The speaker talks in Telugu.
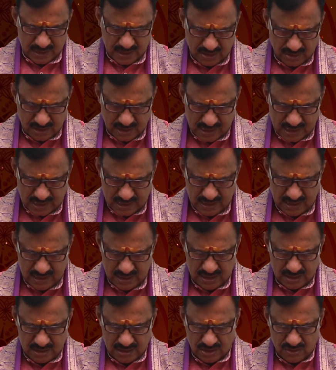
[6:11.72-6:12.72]
ఈ యొక్క
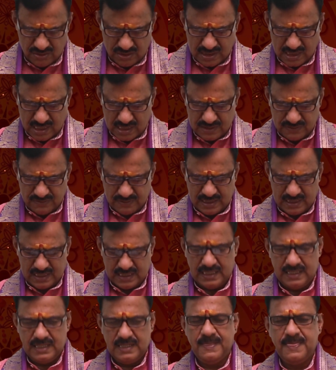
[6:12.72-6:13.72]
ధనుసు రాశి
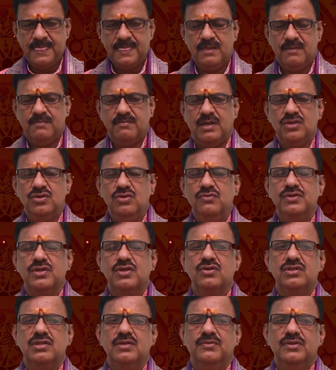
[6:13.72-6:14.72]
వారికి బంధు
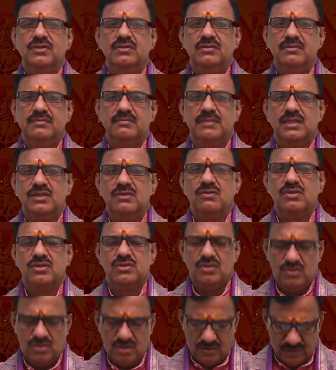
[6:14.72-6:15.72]
విరోధములు
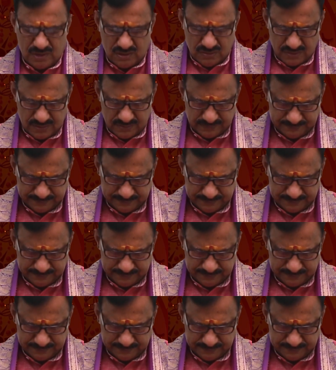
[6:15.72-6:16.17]
బంధువులతో గొడవలు